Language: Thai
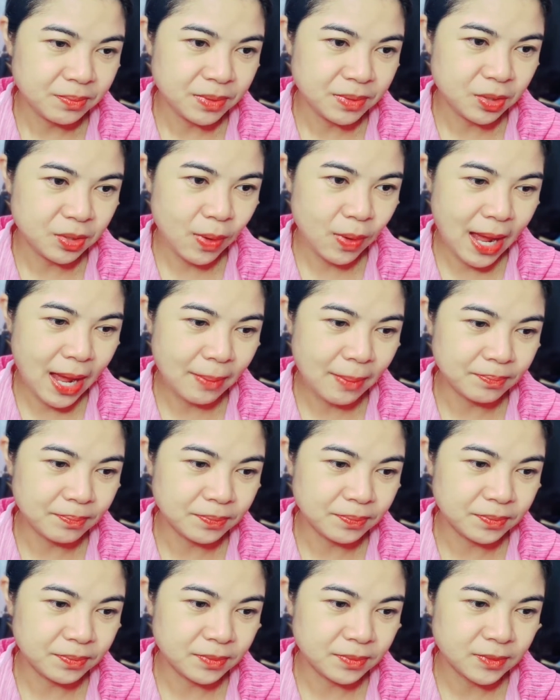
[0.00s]
มีความ
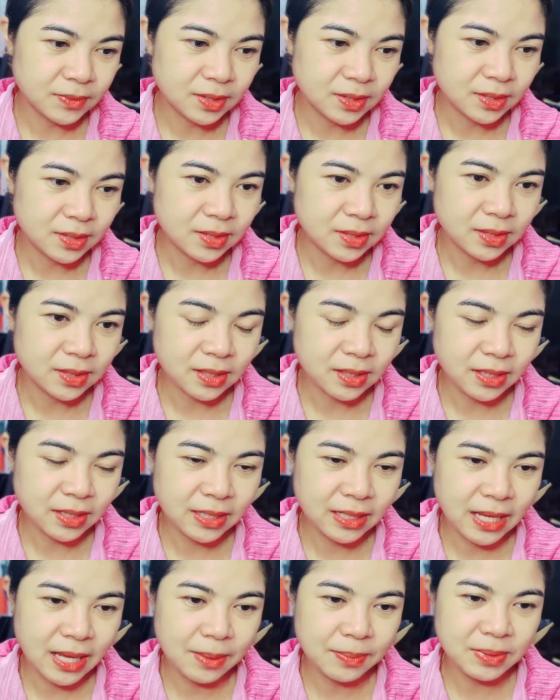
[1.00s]
เขาเรี
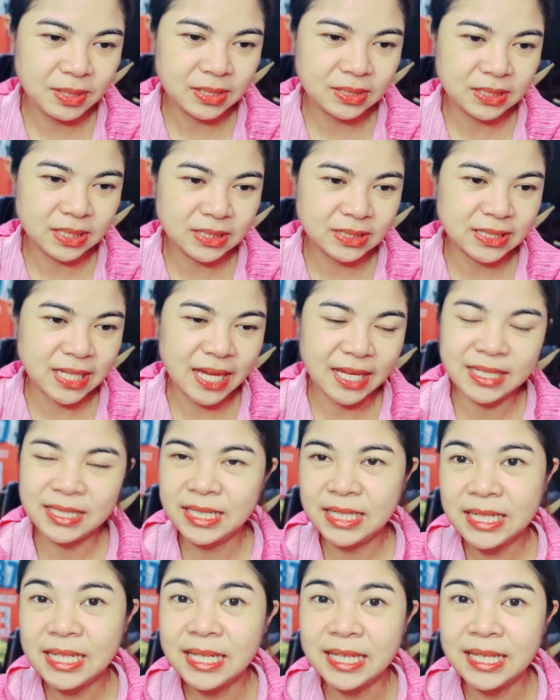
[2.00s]
ยกอะไรมีจิตใจที่